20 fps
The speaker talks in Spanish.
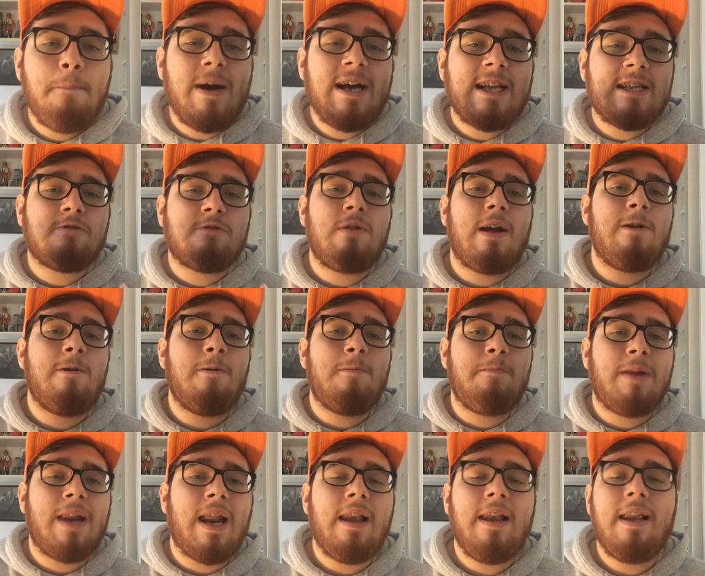paso a
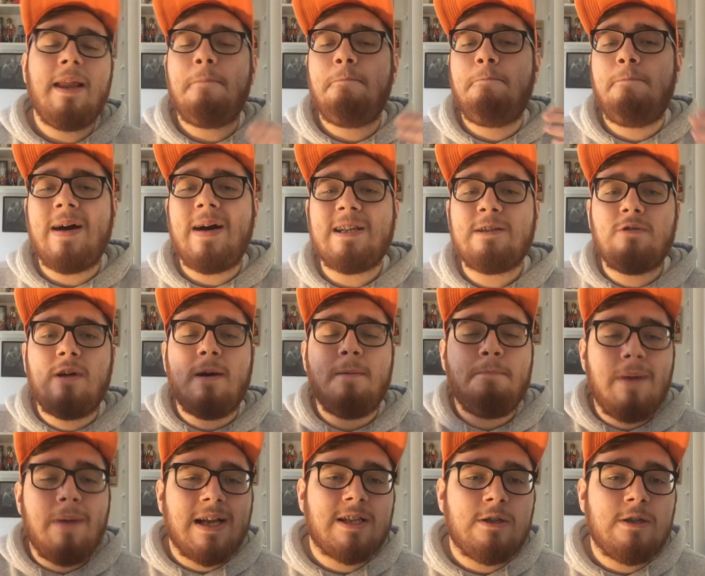nombrarles paso
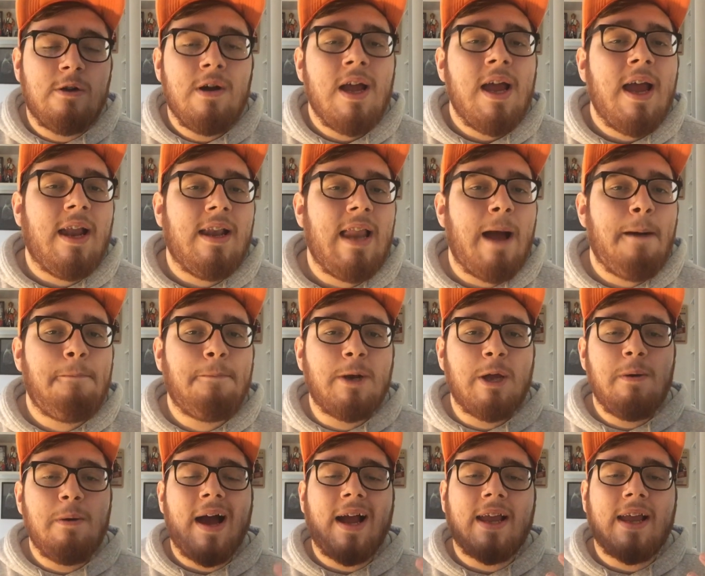a paso las
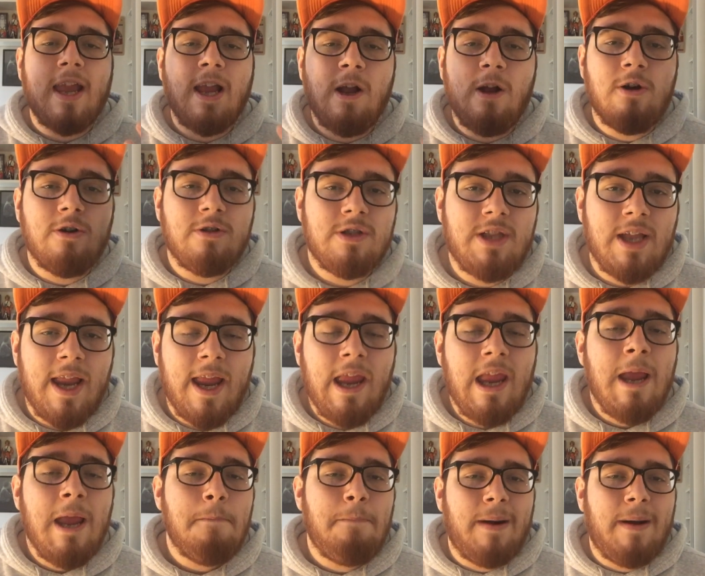pruebas que
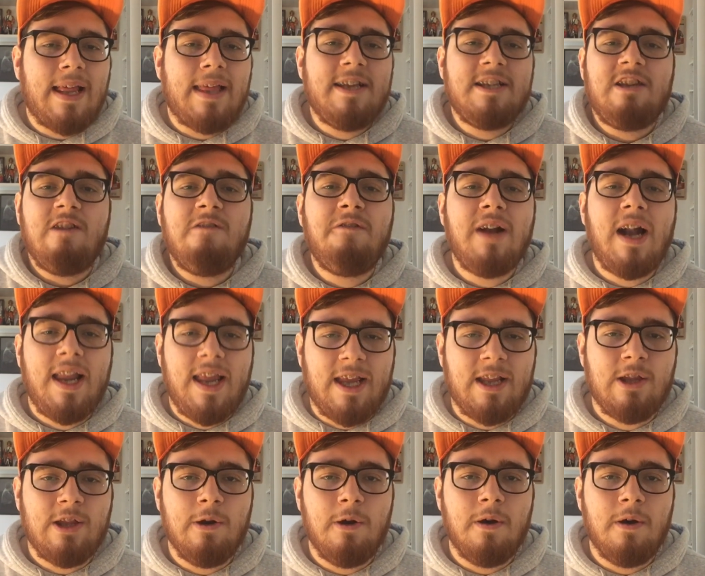encontré para descifrar
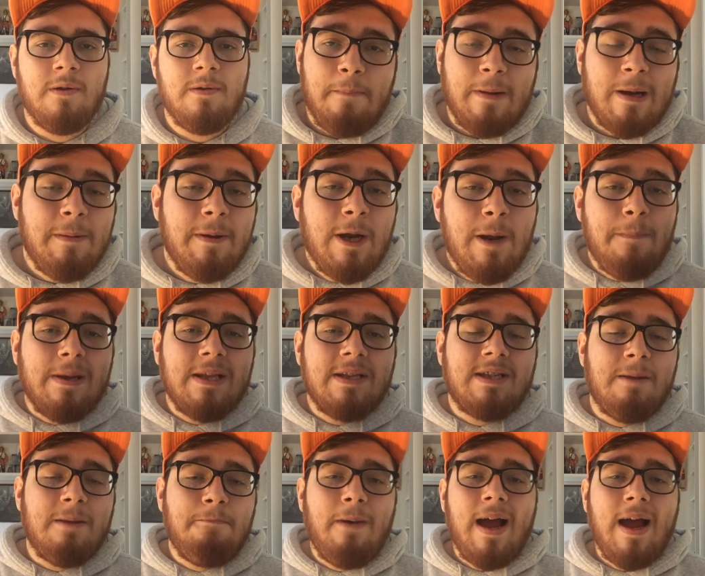esto. Primero y
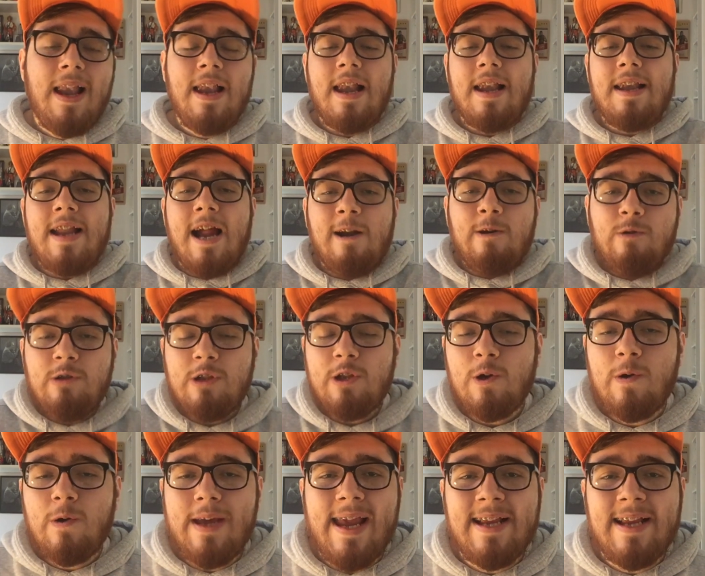principal,
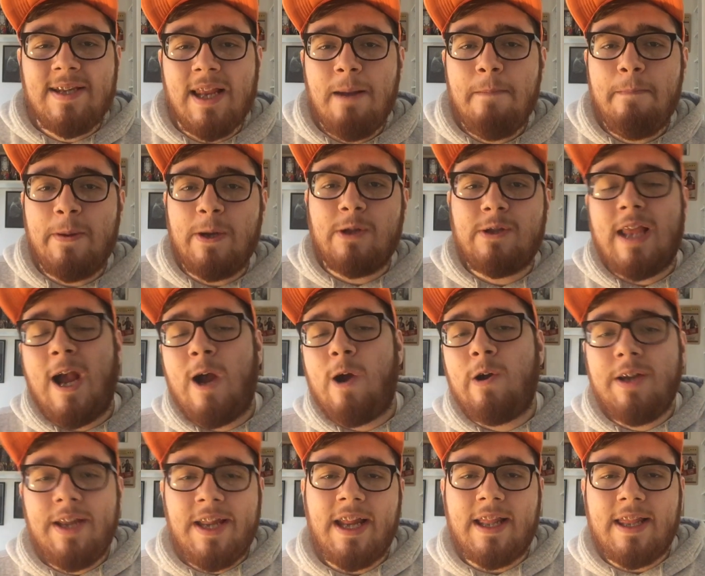Naruto es el
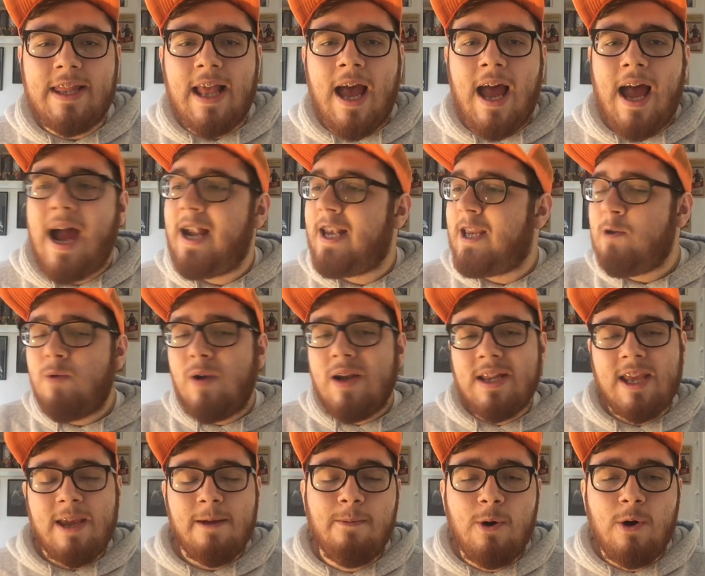protagonista, al
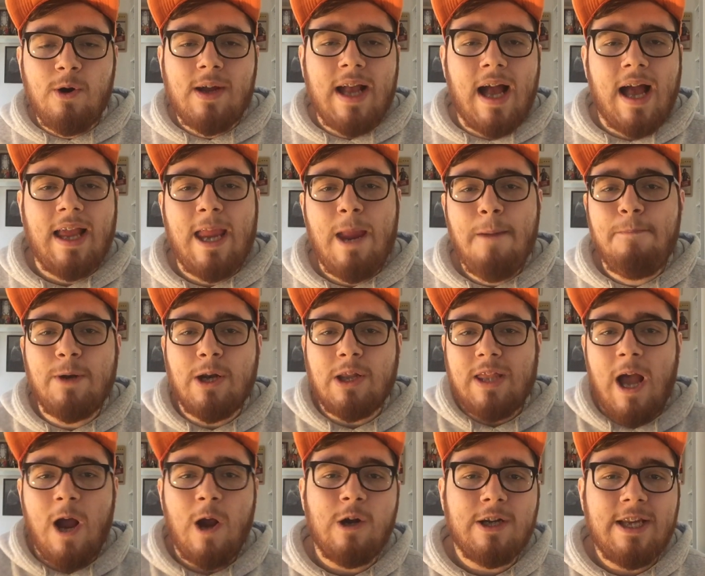igual que Boca es
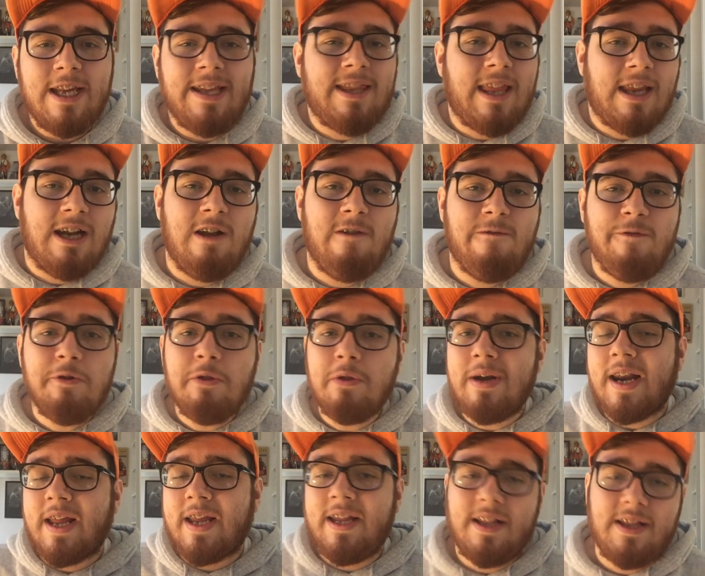protagonista en el
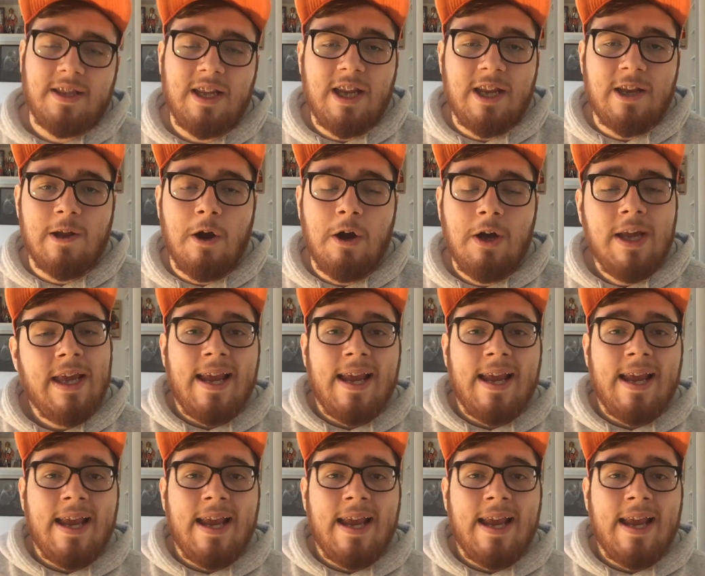fútbol argentino.